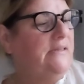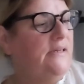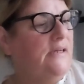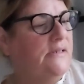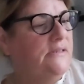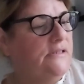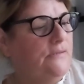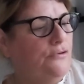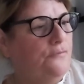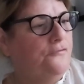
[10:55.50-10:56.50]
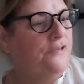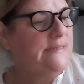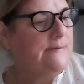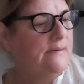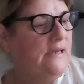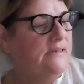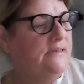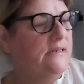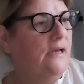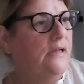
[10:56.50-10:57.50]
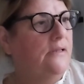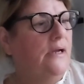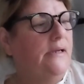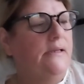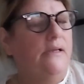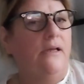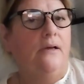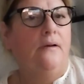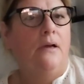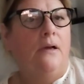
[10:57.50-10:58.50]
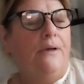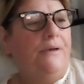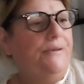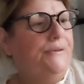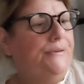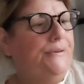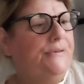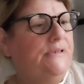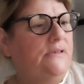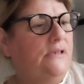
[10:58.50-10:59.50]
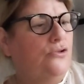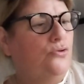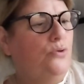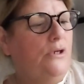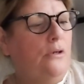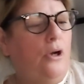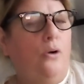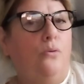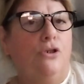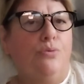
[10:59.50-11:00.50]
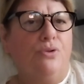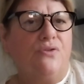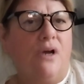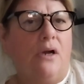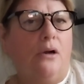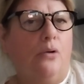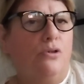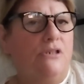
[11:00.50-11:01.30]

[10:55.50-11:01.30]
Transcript: Dann hatte ich hier von Fiss Antikalkreiniger, äh, den Natur. Und ich muss sagen, auch